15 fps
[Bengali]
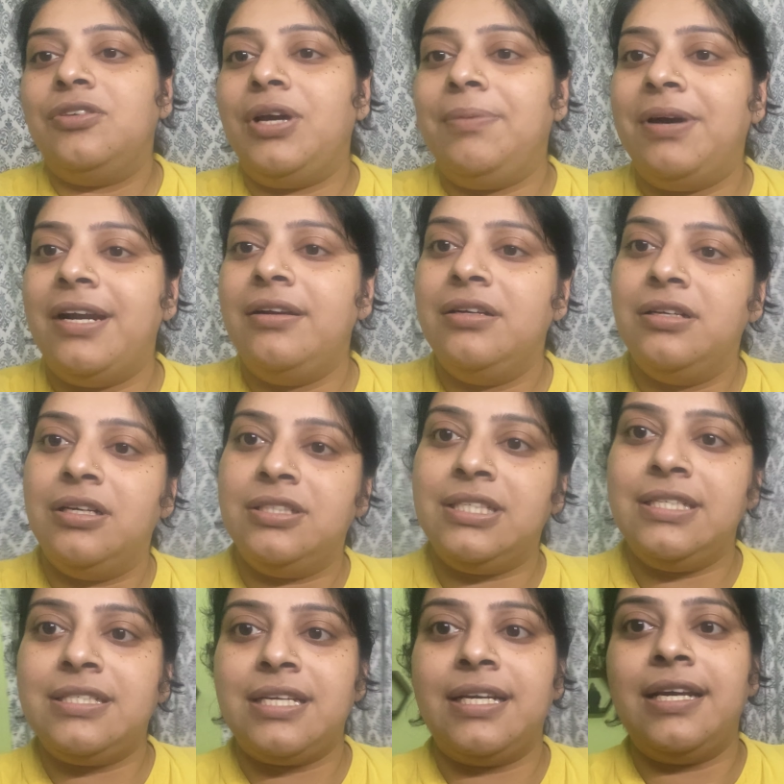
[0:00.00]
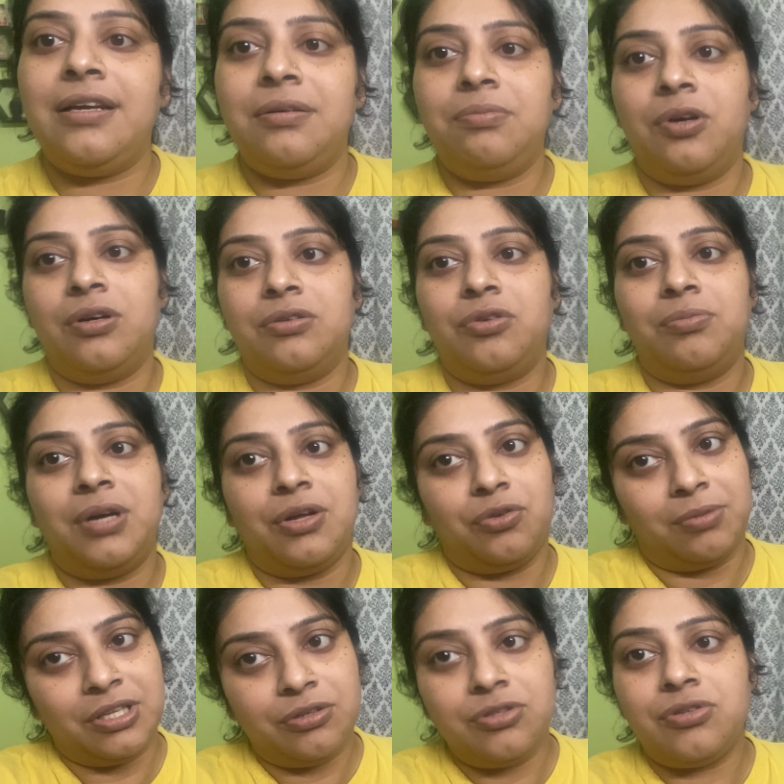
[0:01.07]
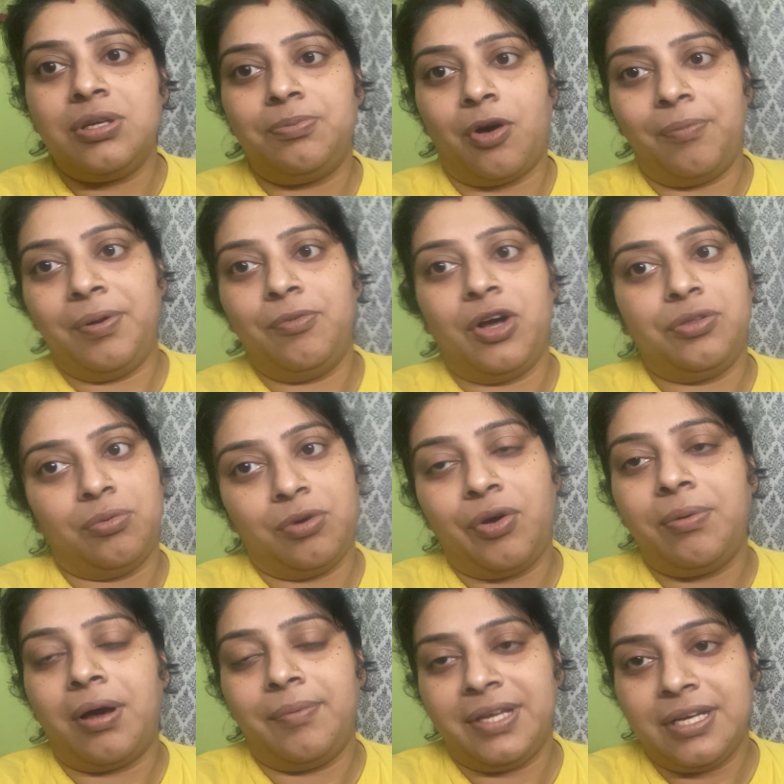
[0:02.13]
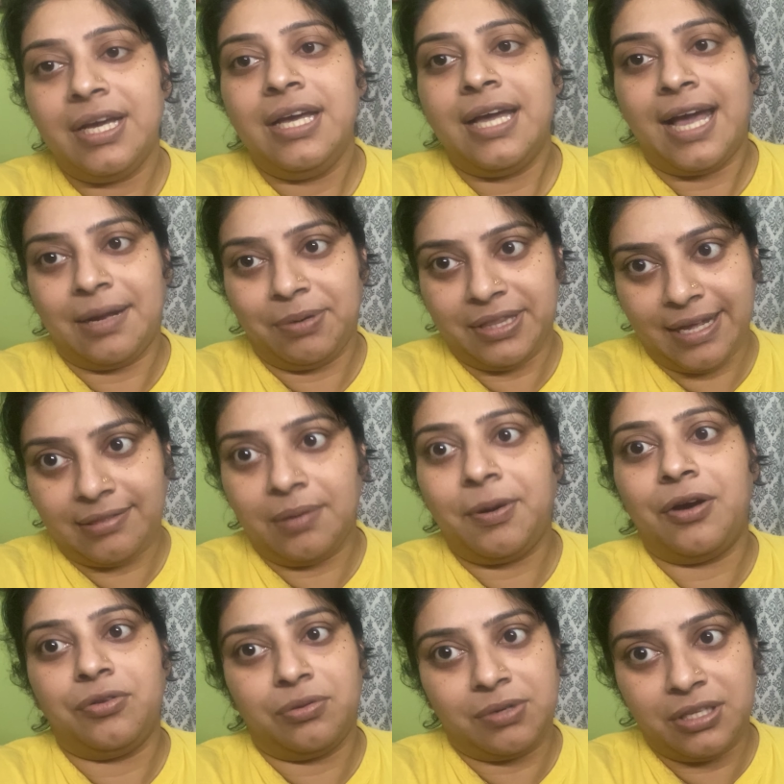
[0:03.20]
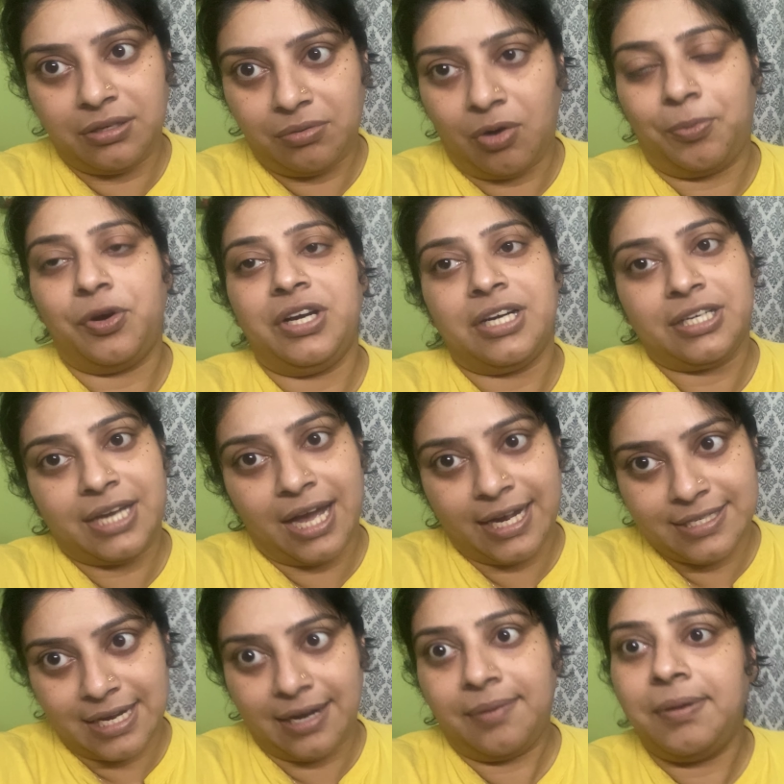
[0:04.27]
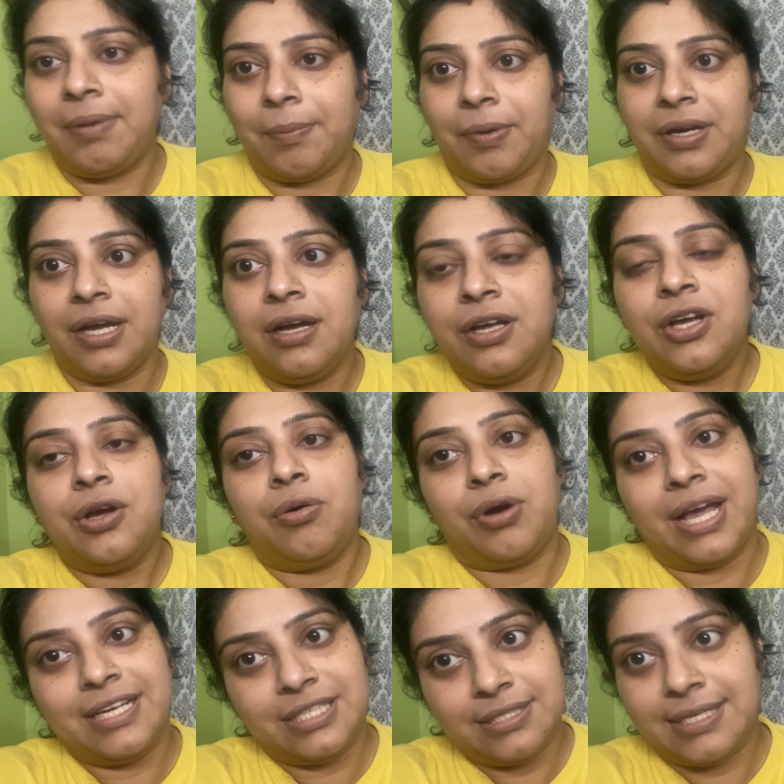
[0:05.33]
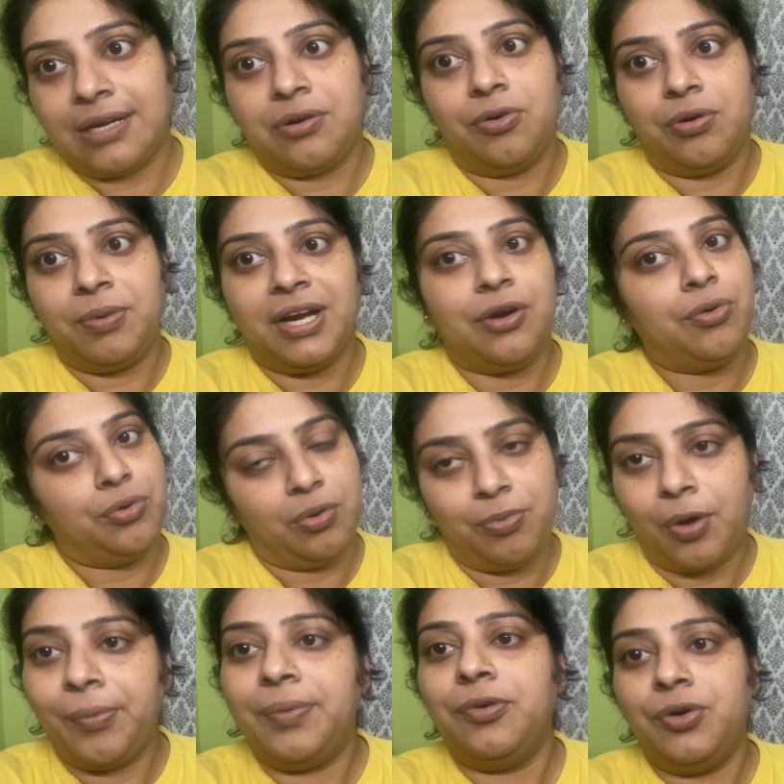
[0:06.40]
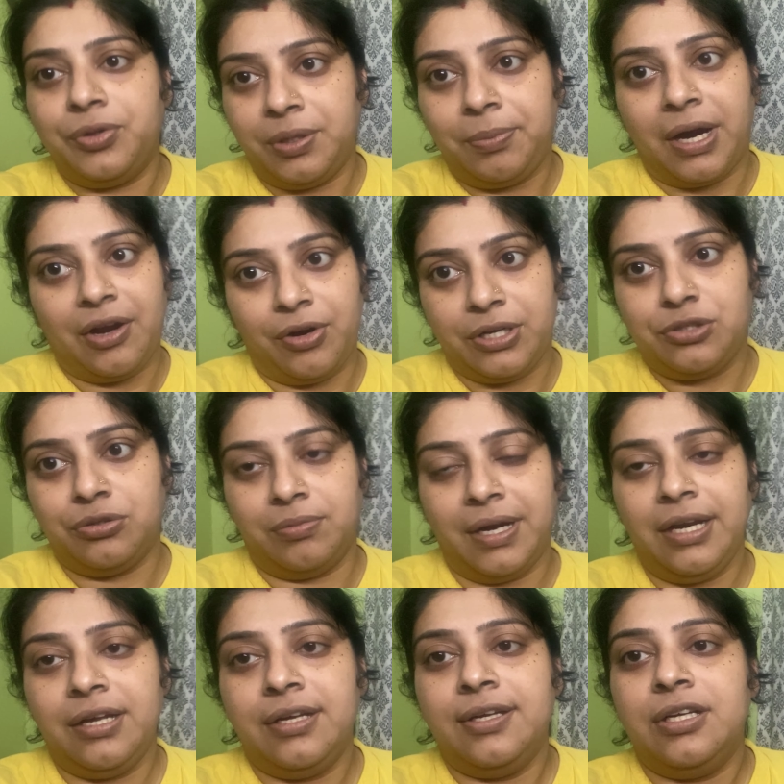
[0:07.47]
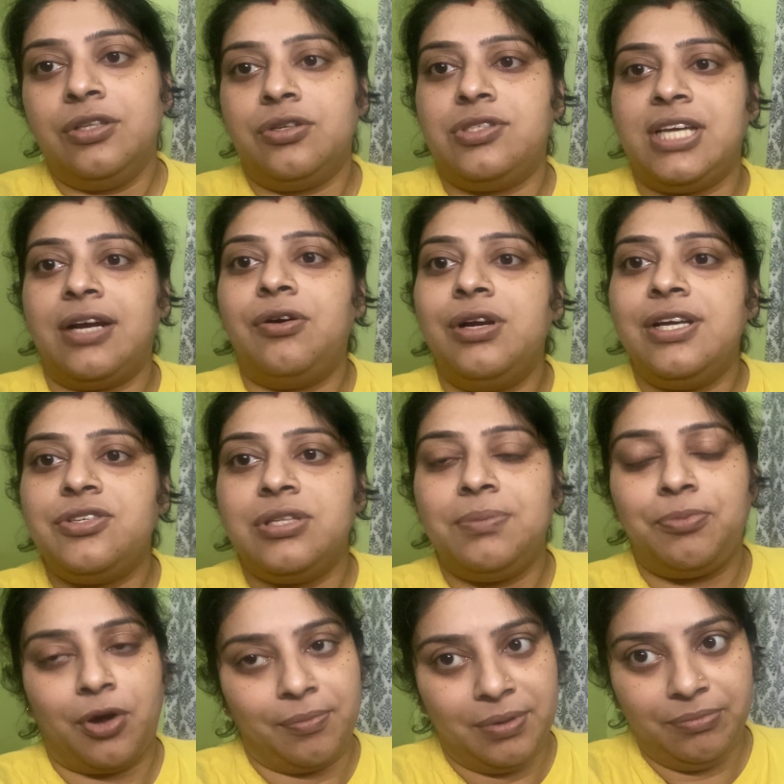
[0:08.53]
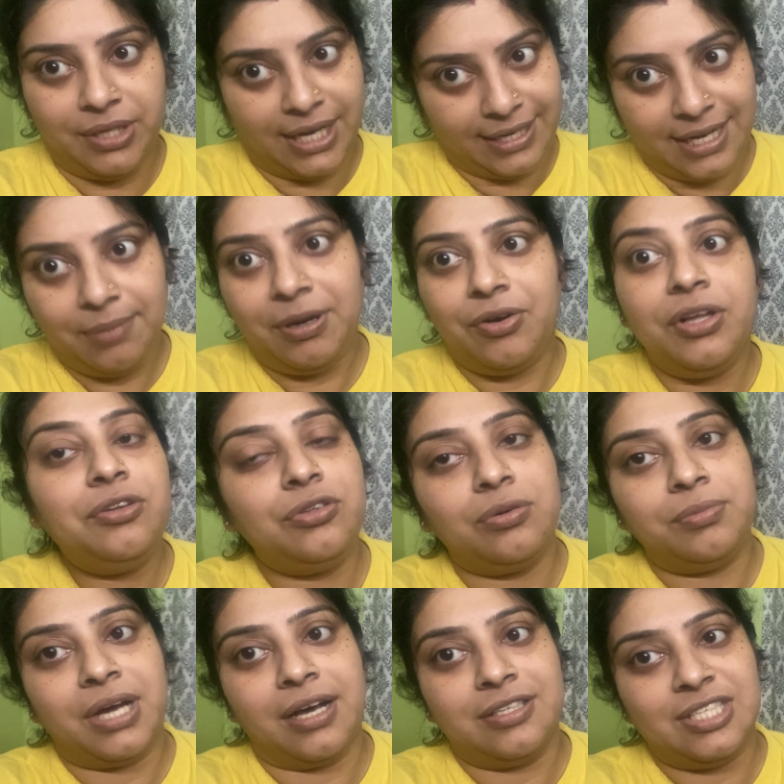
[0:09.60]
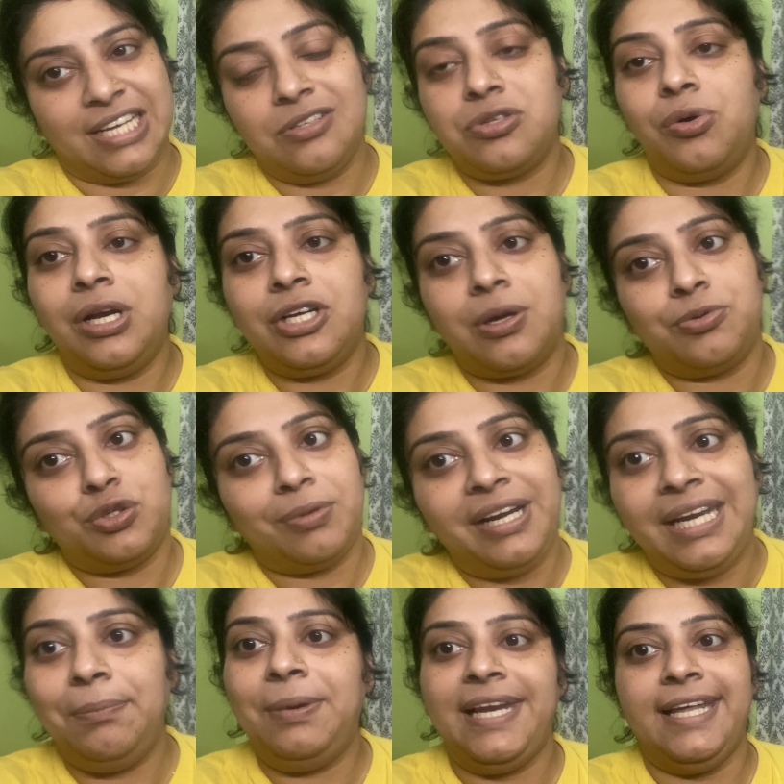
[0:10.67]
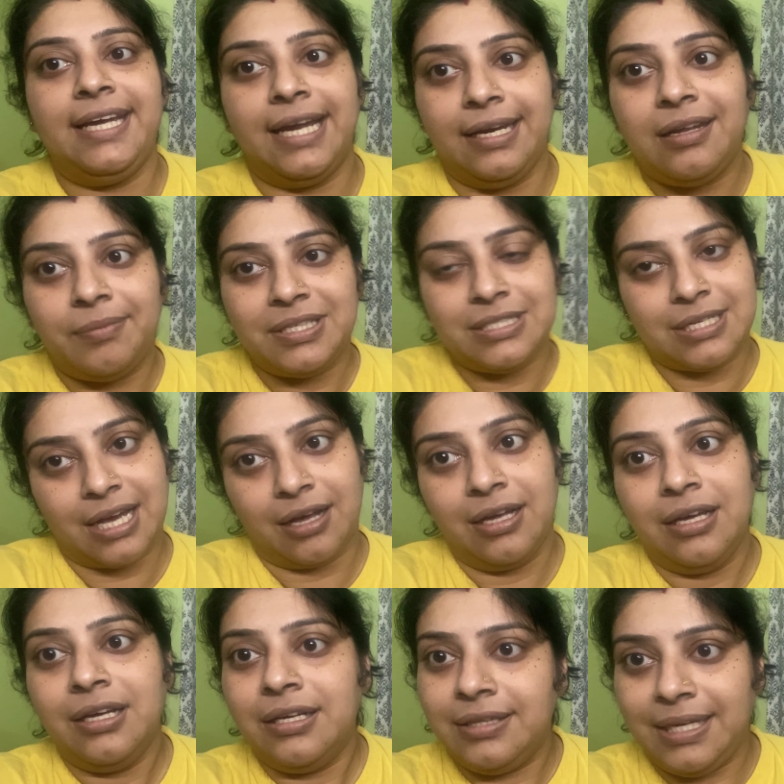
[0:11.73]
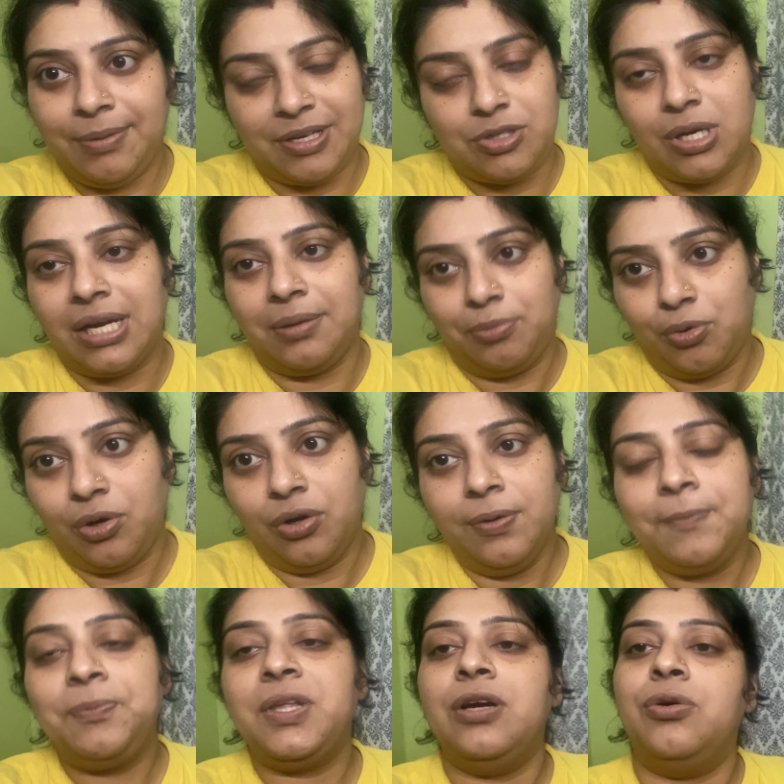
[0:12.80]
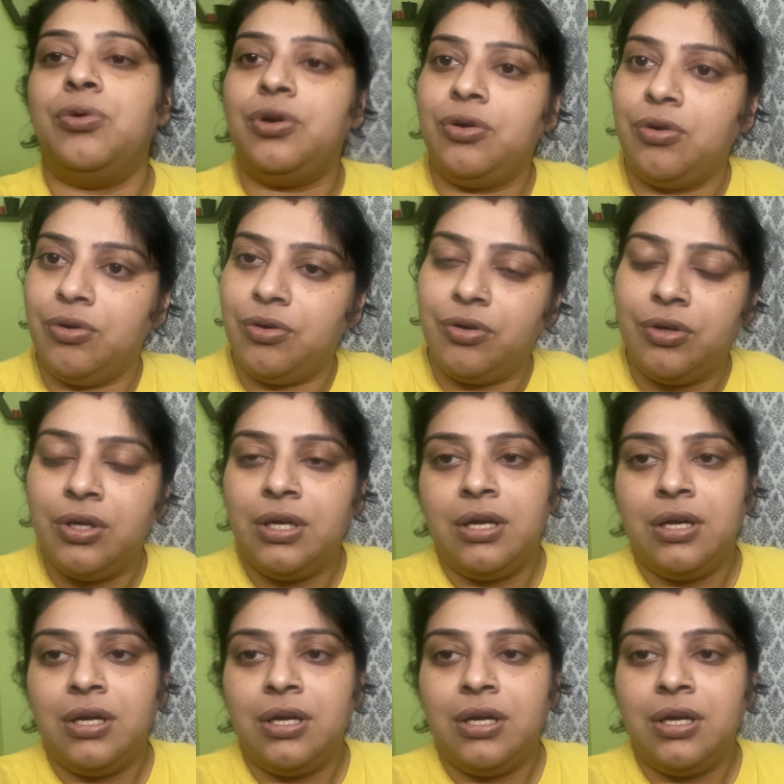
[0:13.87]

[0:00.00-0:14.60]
তো এবার জিনিসটাকে তোমরা তোমাদেরও যদি প্রবলেম হয় তোমরা ওইভাবে একবার দেখতে পারো তোমাদের অপারেটরকে আগে জানাবে ব্যাপারটা ওরা এসে চেক করবে কারণ অন্য প্রবলেমও হতে পারে অনেক সময় তো চেক করলে যদি প্রবলেমটা এটাই বেরোয় তো তোমরা চেঞ্জ করলে সবসময় টিপি লিঙ্কের নেবে যেটা দিব একটু আগে বললো অন্য কোনো